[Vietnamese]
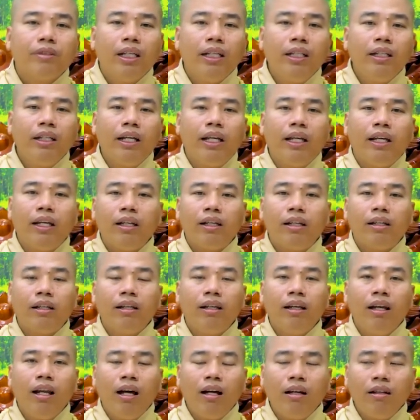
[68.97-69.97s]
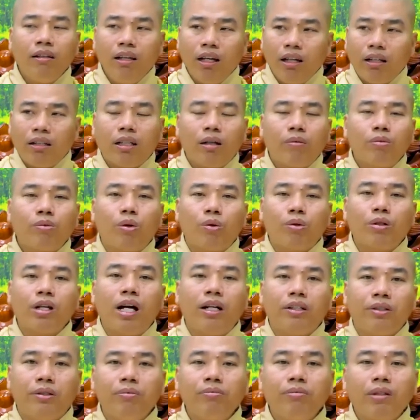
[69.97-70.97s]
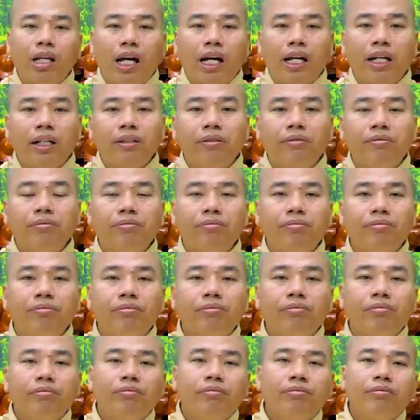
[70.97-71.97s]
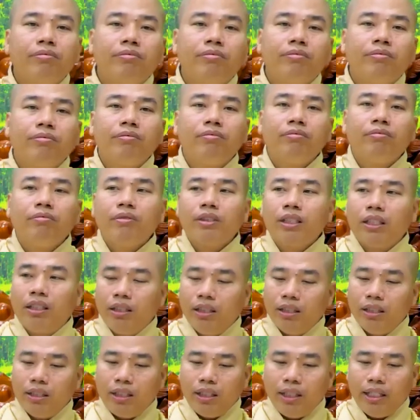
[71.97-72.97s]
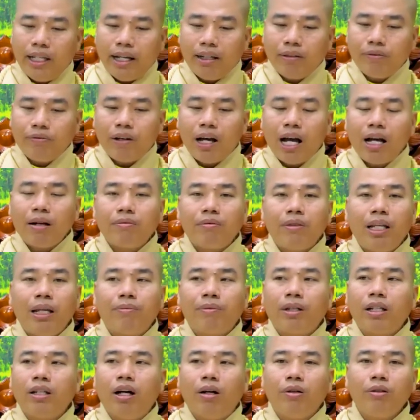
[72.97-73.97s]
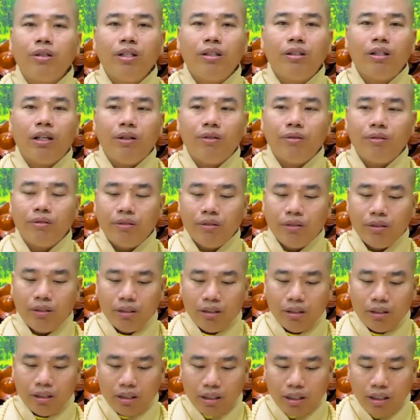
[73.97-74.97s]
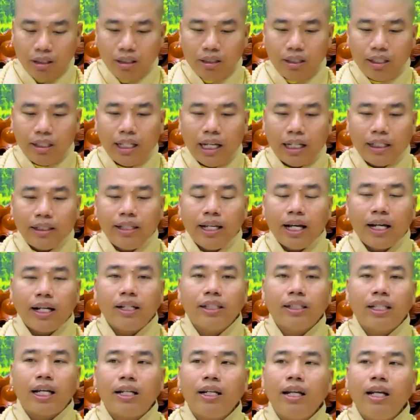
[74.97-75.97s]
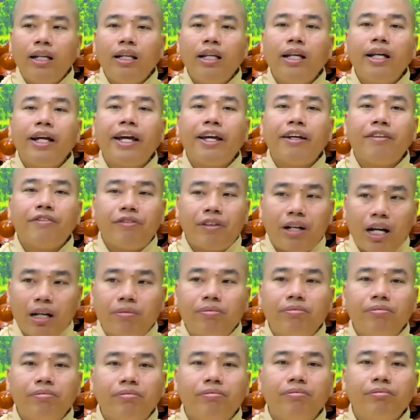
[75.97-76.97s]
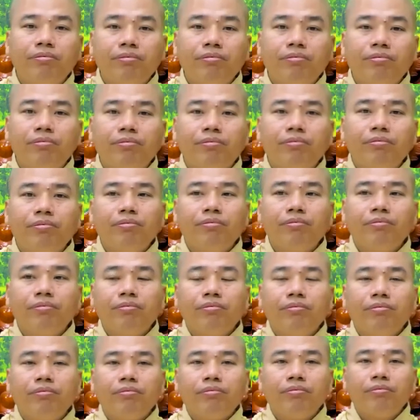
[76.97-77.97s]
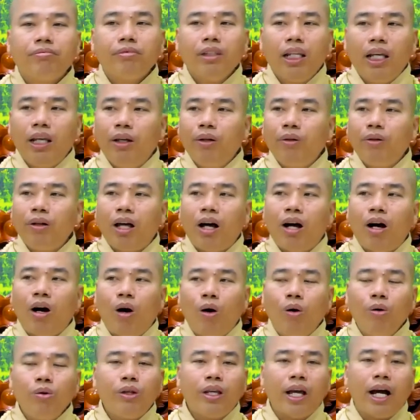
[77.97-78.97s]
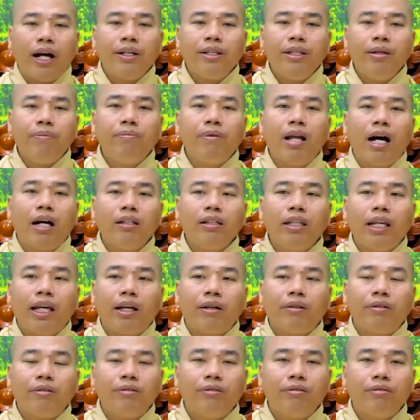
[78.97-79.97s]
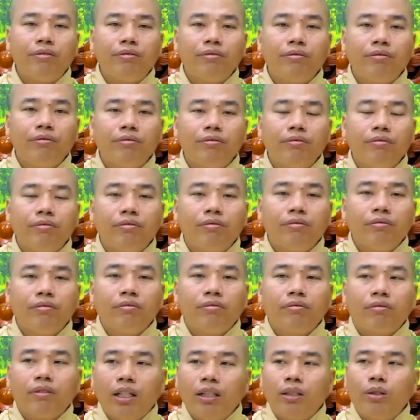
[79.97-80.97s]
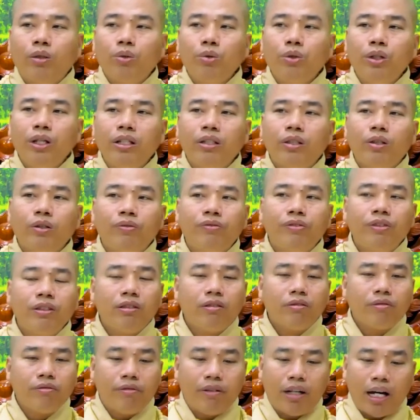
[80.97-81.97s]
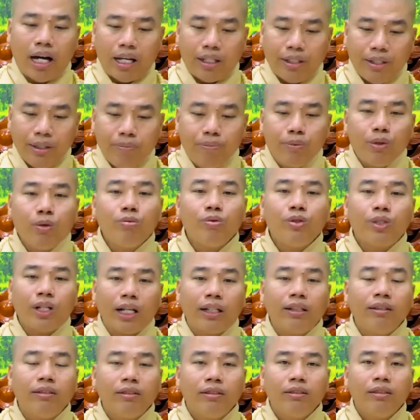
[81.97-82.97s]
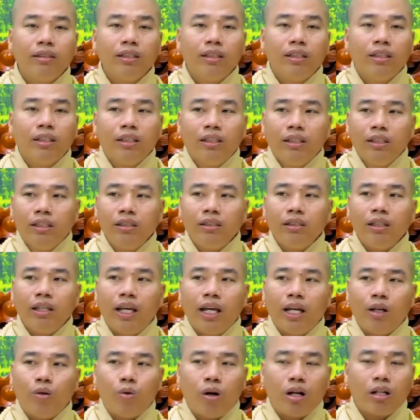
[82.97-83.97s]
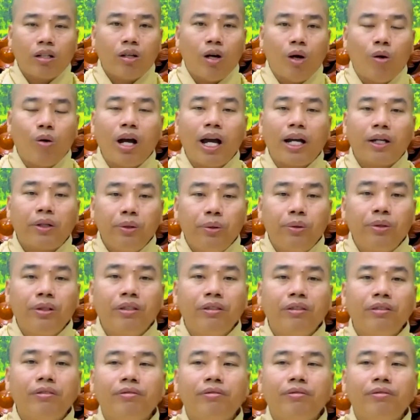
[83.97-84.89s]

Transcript: ý nghĩa lớn nhất trong cuộc đời chúng ta người thì giảng pháp đem tịnh độ giới thiệu người thì dẫn dắt người ta đến để nghe pháp đều là hỗ trợ giúp đỡ nhau để tu duyên tu phước và giúp chúng sanh hướng về quốc độ an vui